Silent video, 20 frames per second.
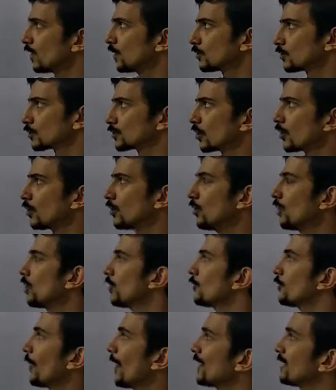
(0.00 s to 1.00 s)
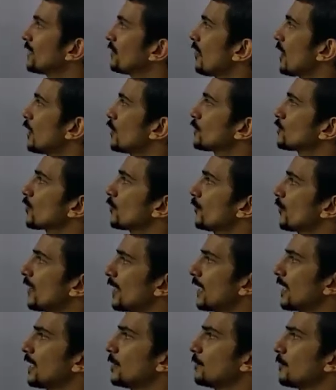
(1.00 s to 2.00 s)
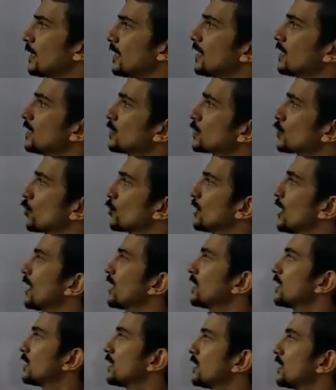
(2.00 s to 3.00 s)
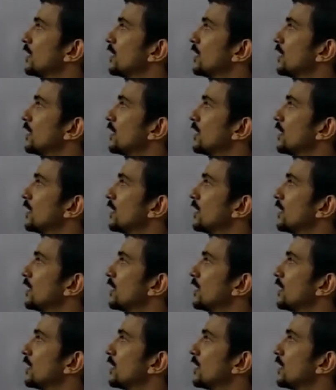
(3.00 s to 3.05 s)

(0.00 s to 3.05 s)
तो चलो फाइंड द वैल्यूज ऑफ ए एंड बी सो दैट